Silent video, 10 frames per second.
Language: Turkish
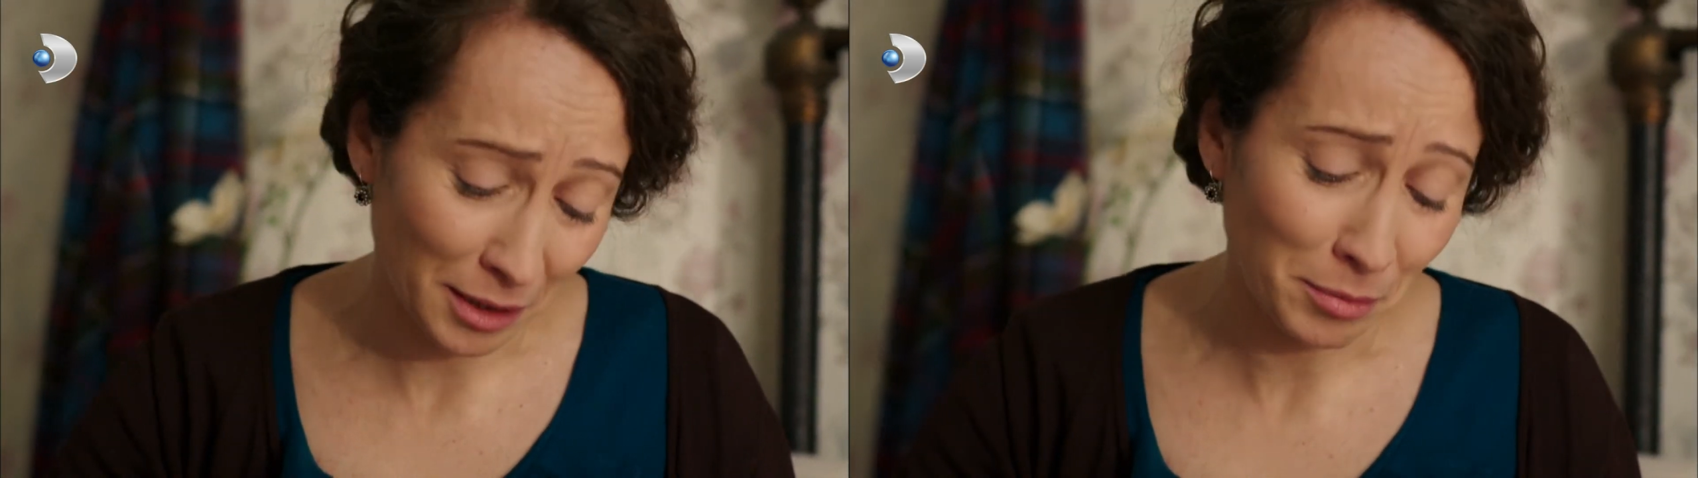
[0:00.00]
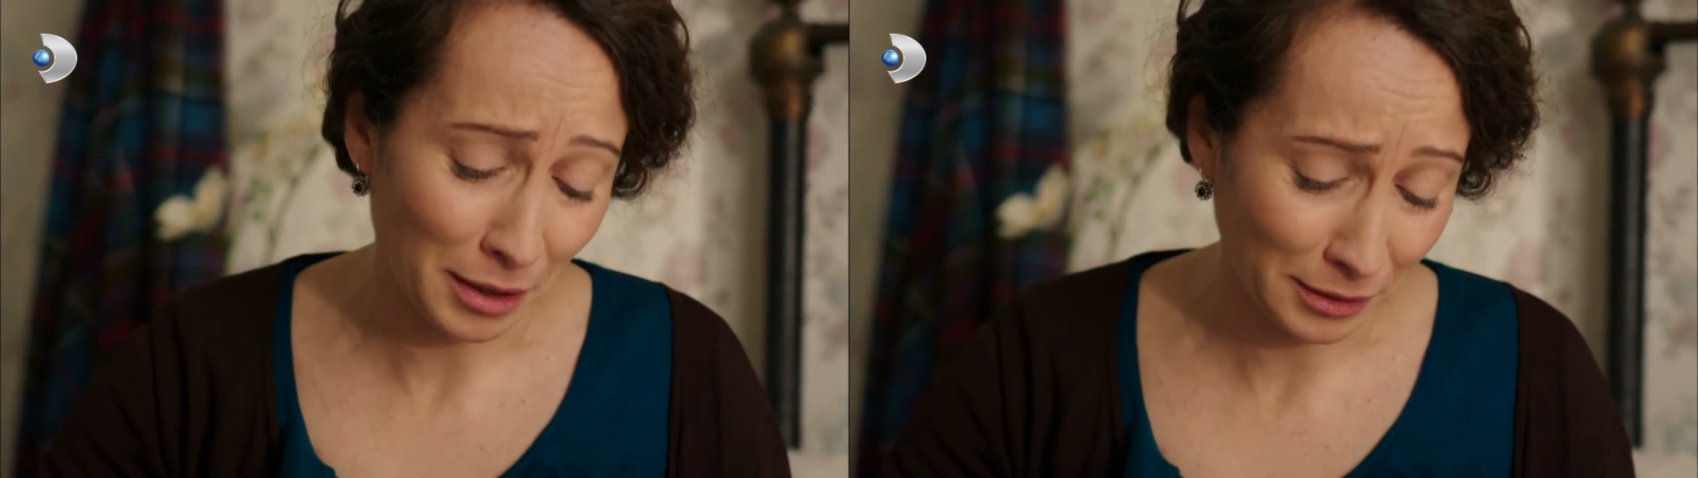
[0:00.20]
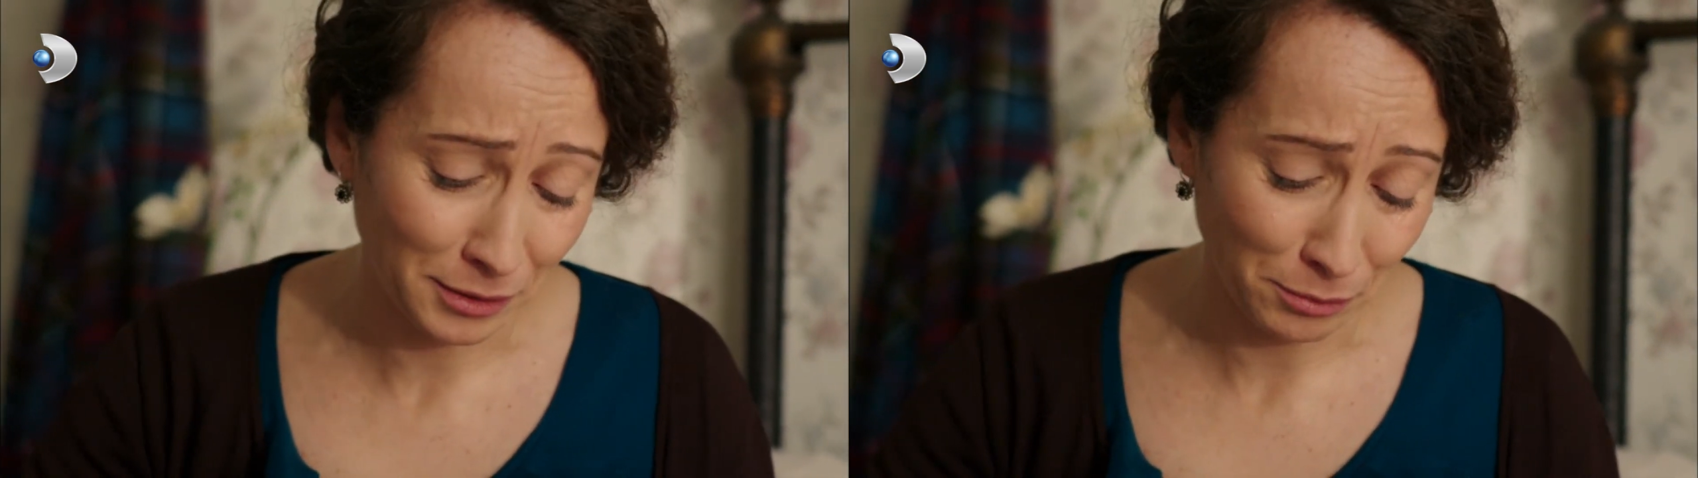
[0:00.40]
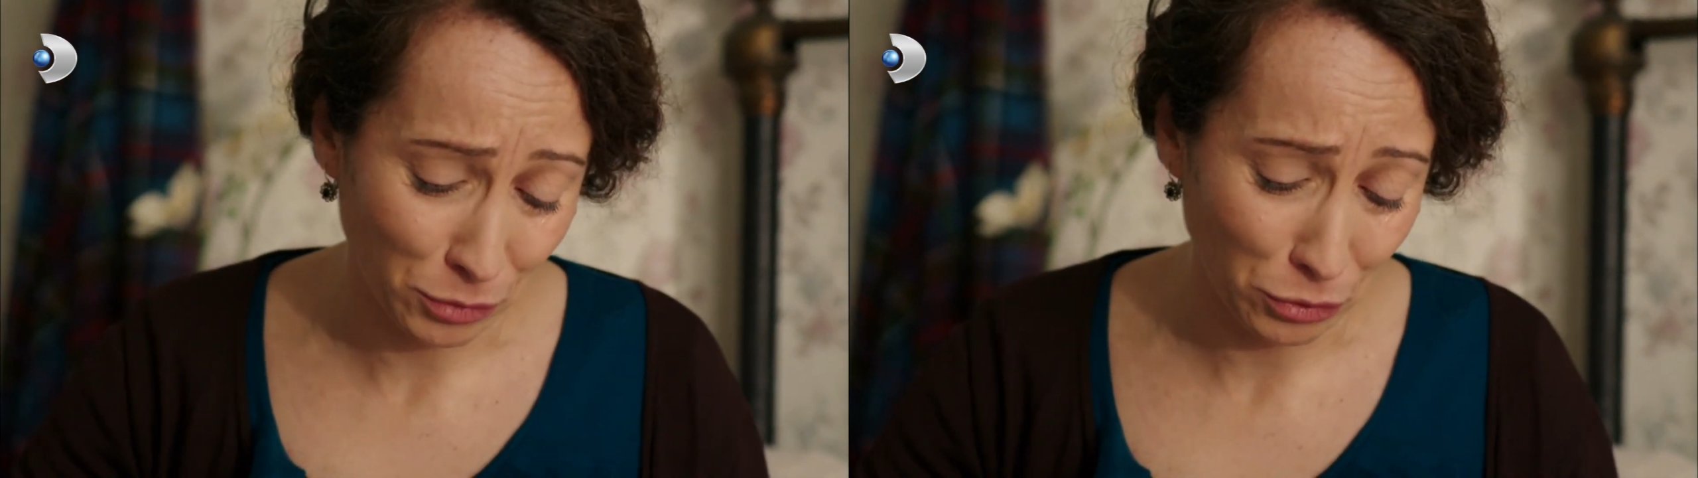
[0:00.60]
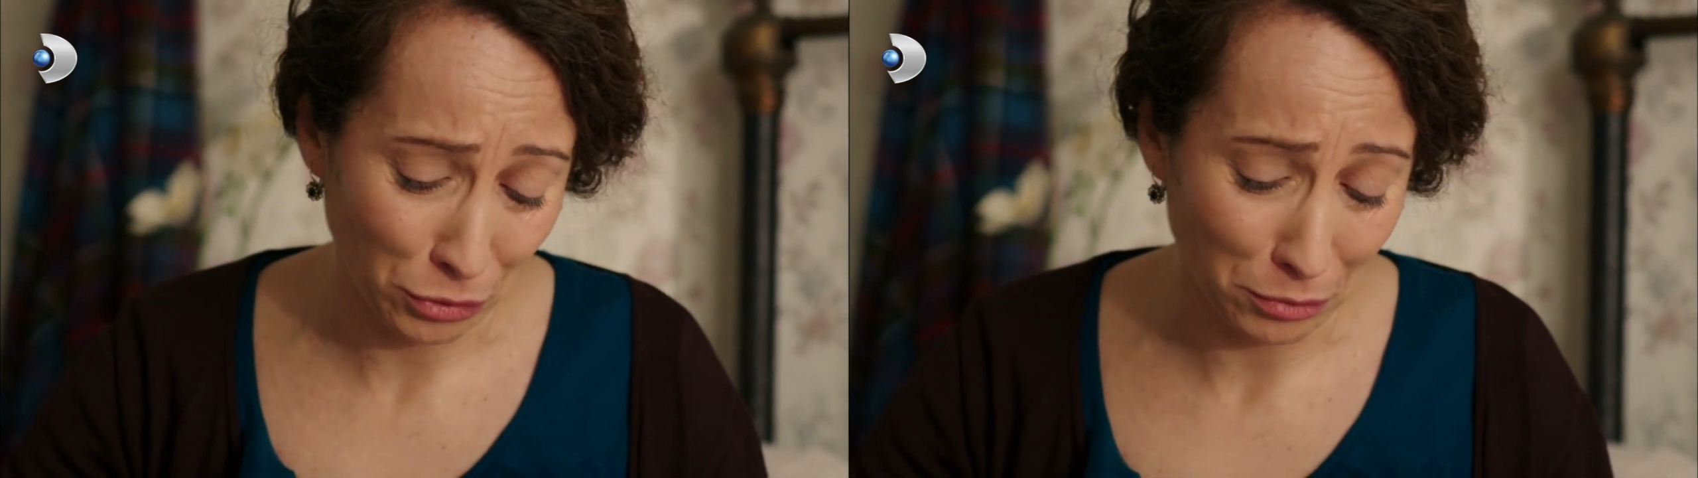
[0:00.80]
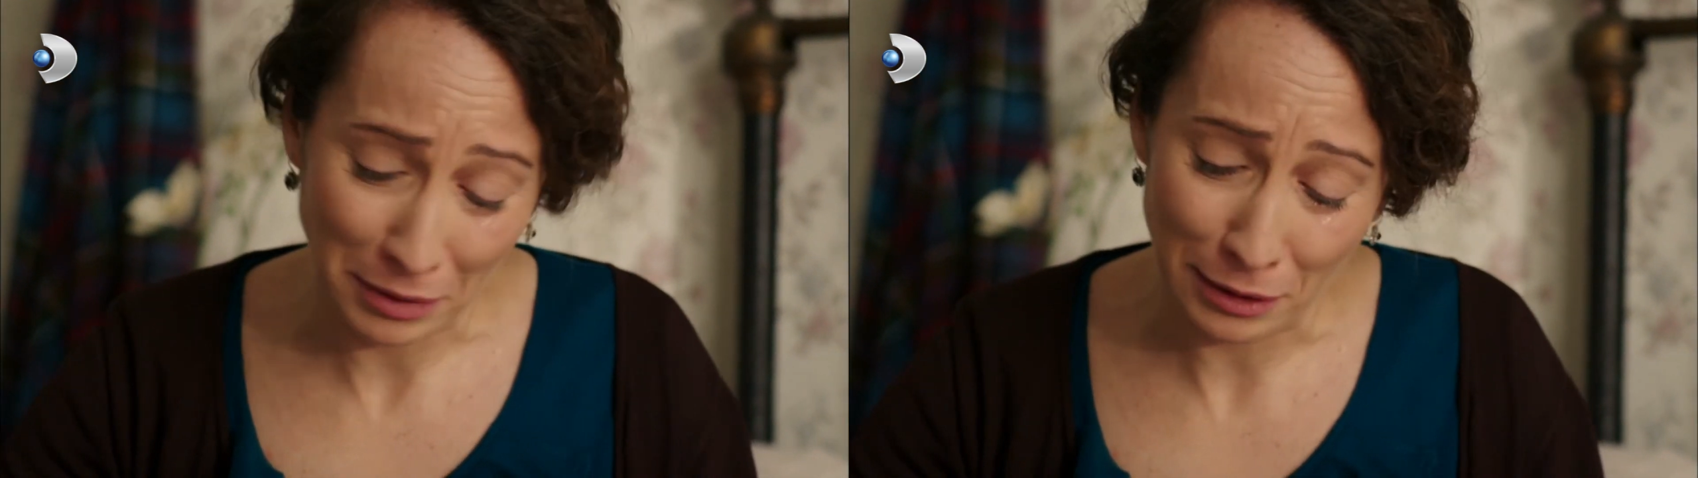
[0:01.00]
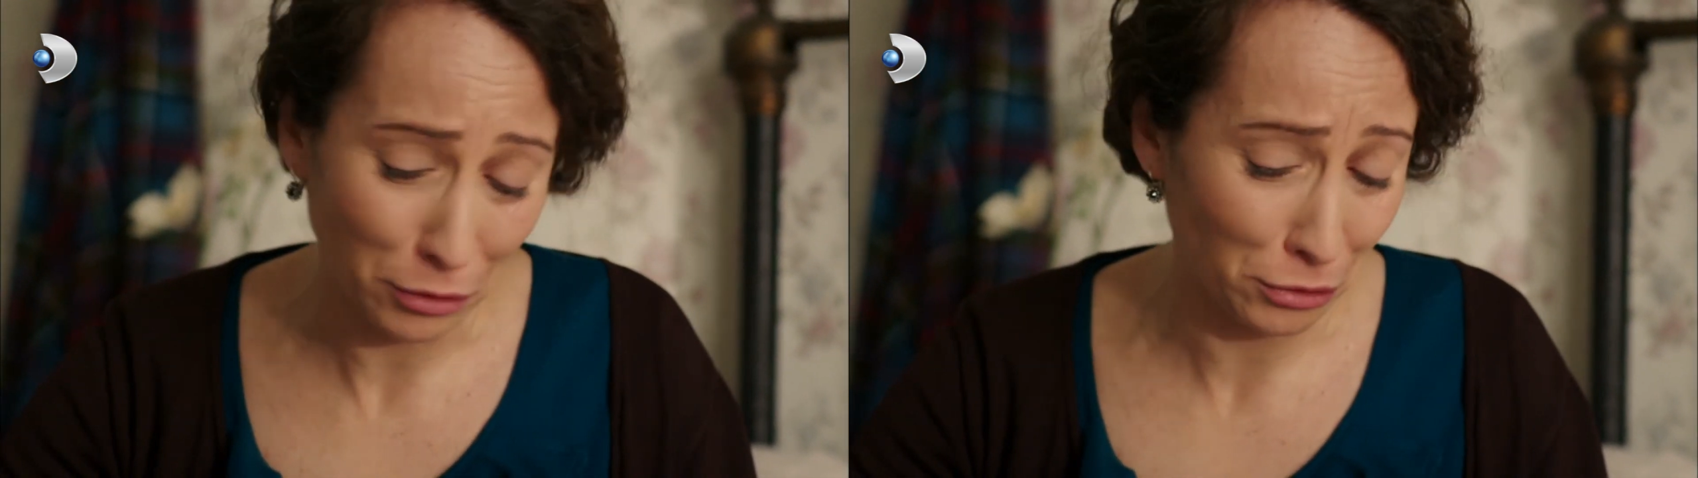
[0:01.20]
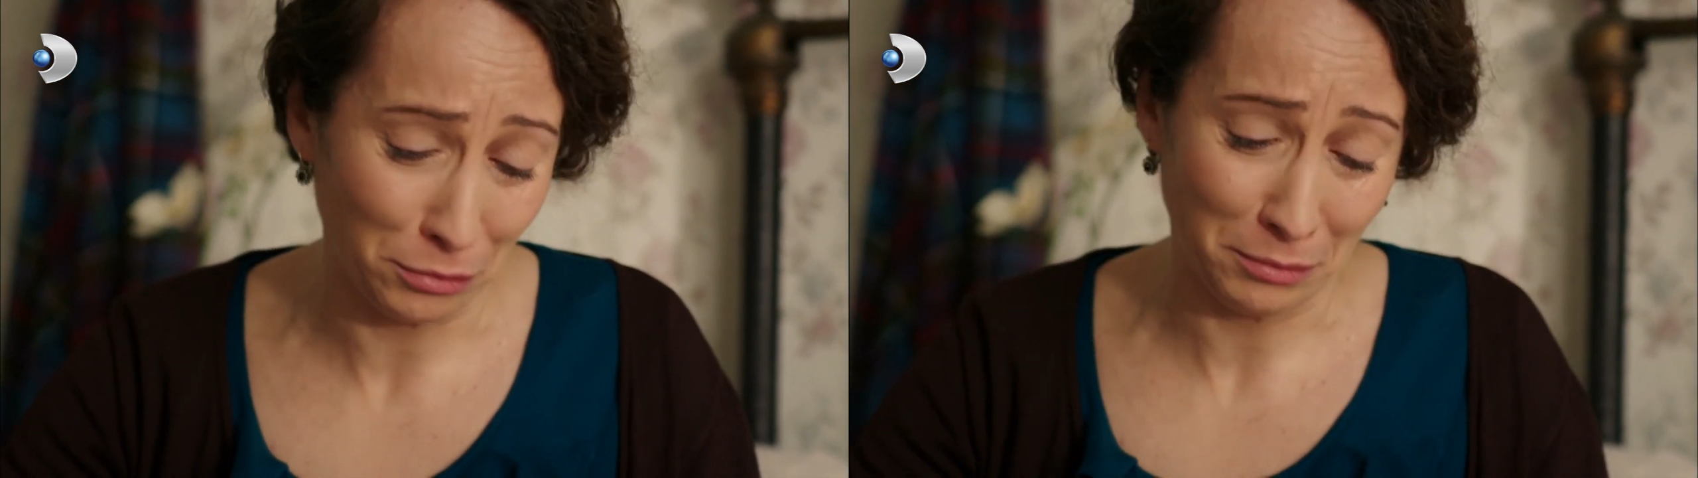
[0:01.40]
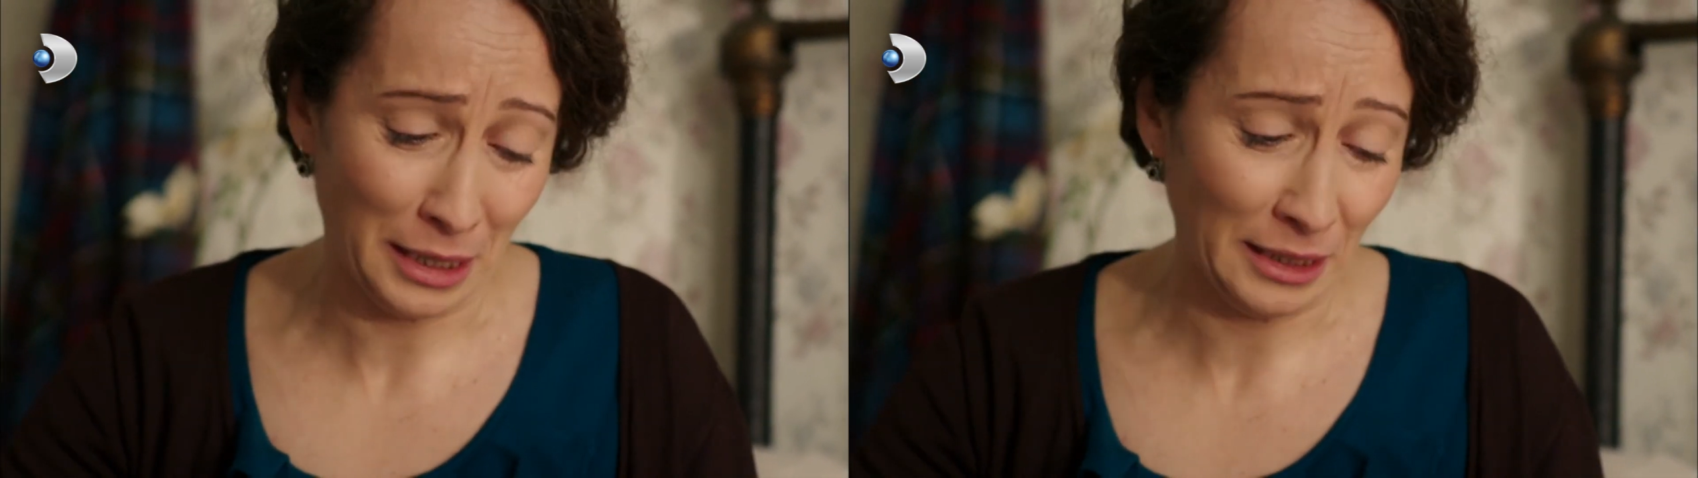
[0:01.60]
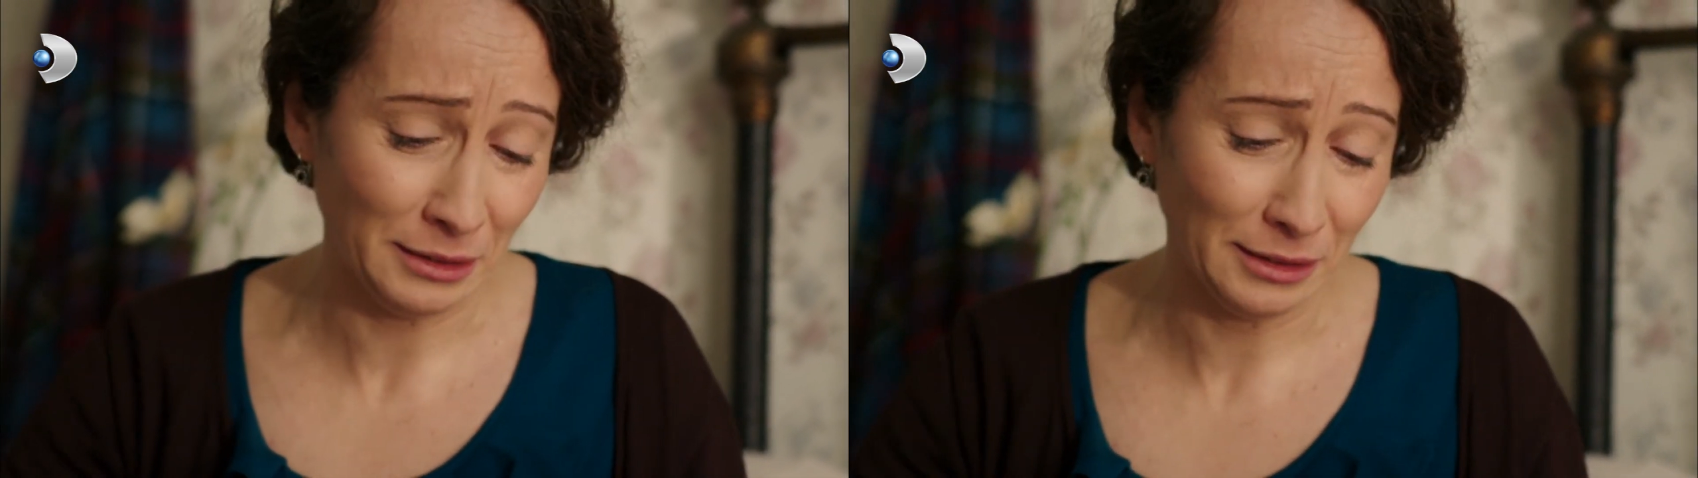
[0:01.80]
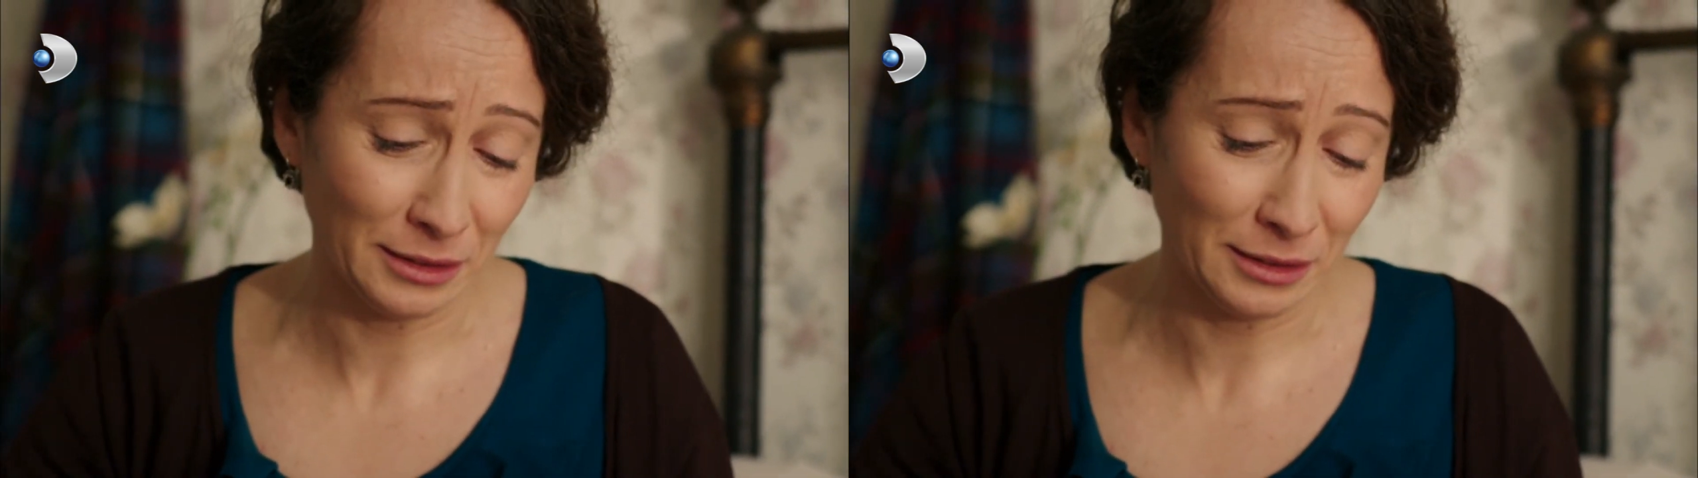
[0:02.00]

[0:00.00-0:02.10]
kabahatim büyük. Biliyorum ben.